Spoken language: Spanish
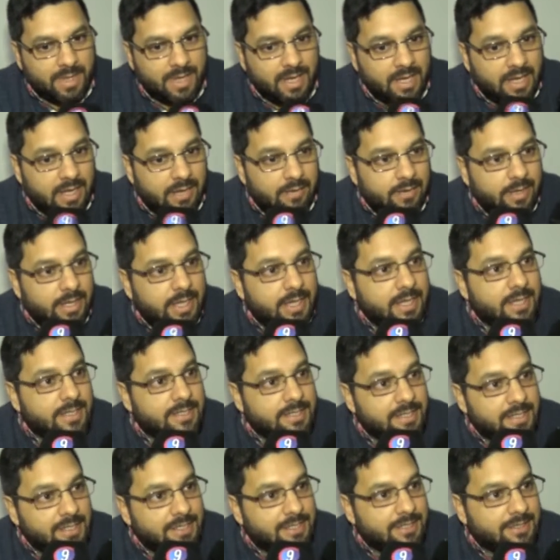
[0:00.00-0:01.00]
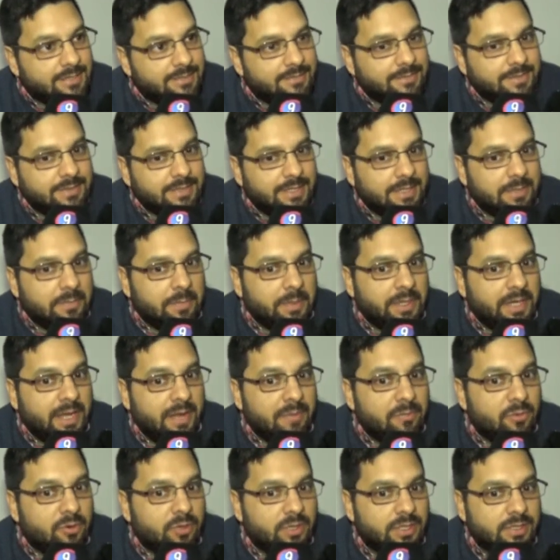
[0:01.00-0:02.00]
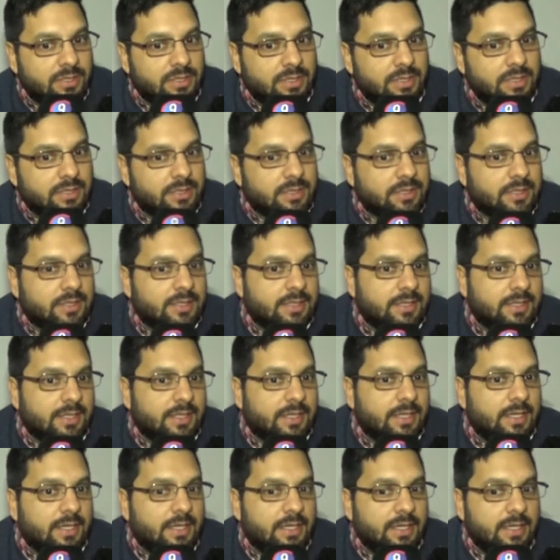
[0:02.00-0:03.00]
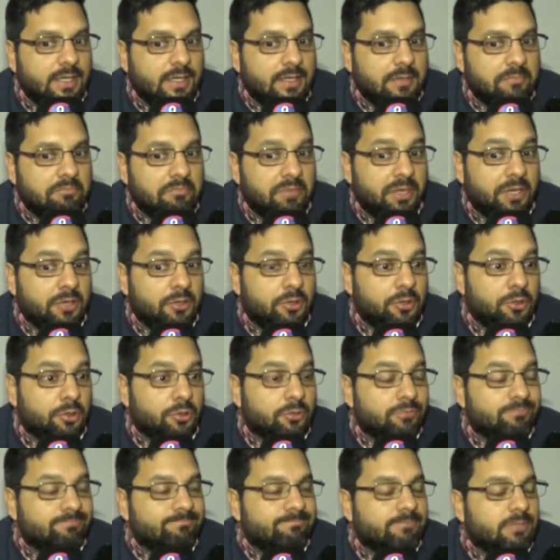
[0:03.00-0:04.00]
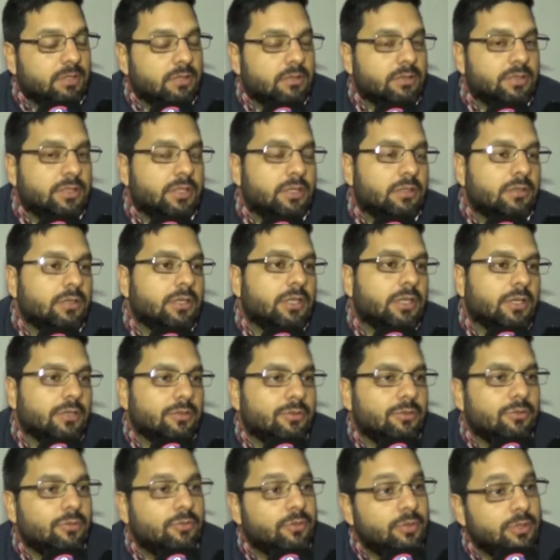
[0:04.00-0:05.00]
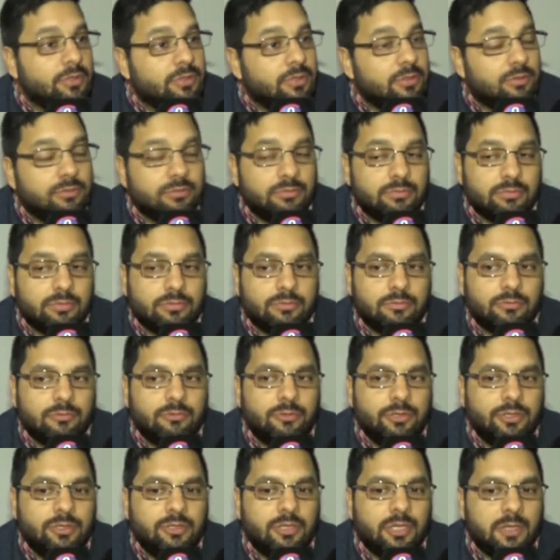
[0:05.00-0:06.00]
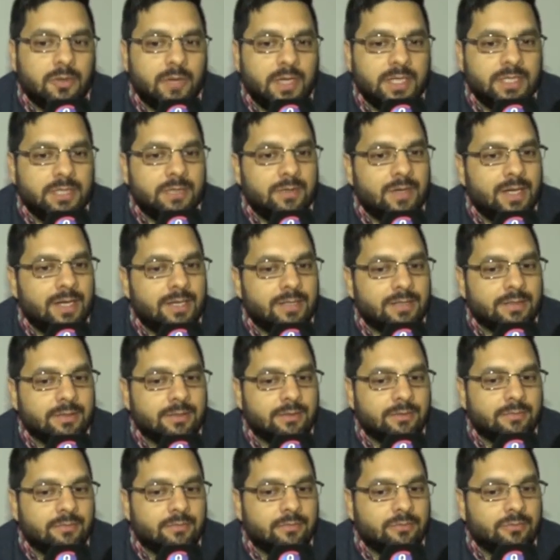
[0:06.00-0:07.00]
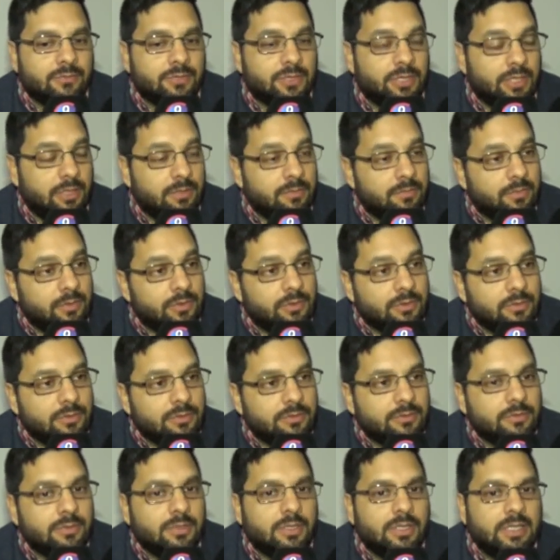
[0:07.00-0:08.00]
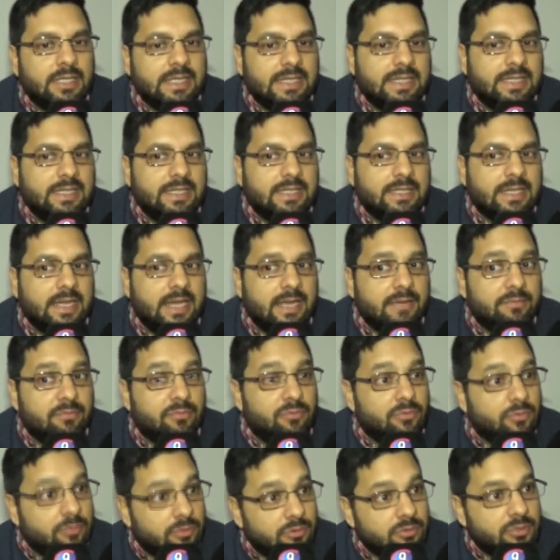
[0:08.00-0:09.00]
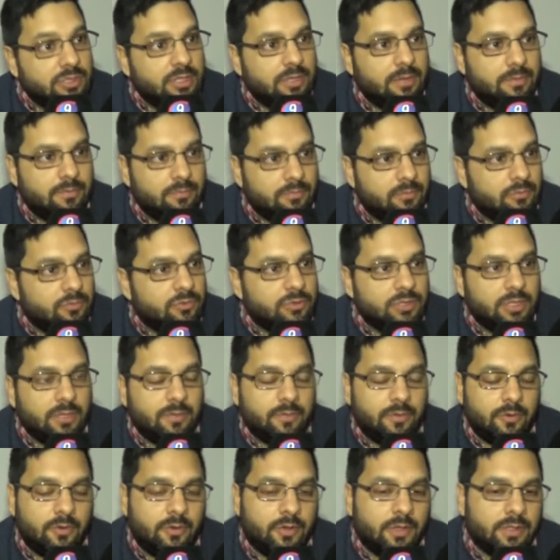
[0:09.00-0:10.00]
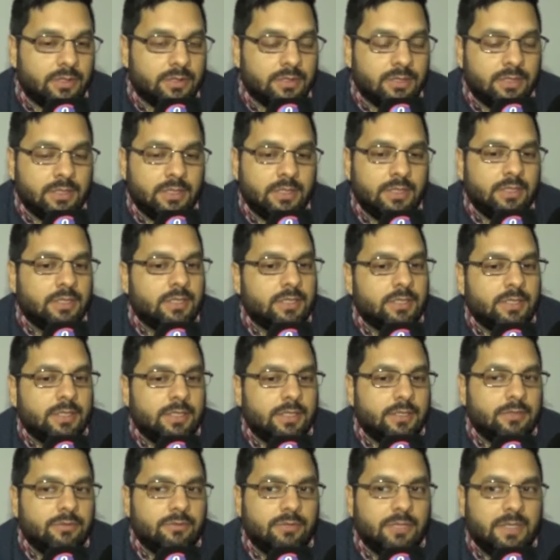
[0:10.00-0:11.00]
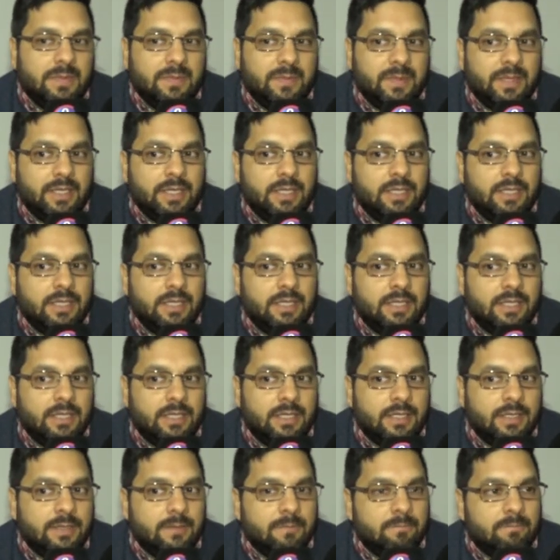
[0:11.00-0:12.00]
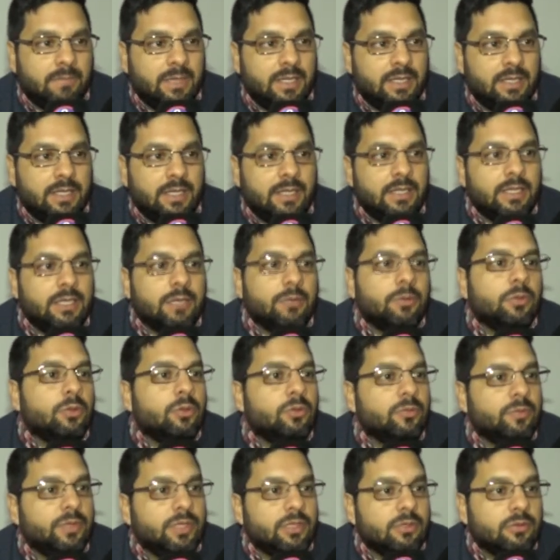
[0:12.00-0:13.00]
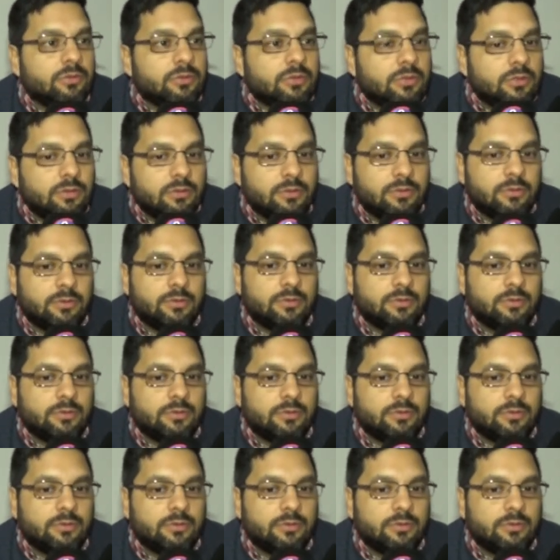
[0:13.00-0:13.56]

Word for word: La verdad que sí, esperamos que sí. Eh, pero lo cierto es que es un juicio, un, juicio que va a llevar un tiempo. Hay muchas, muchas pruebas. Es un expediente bastante voluminoso.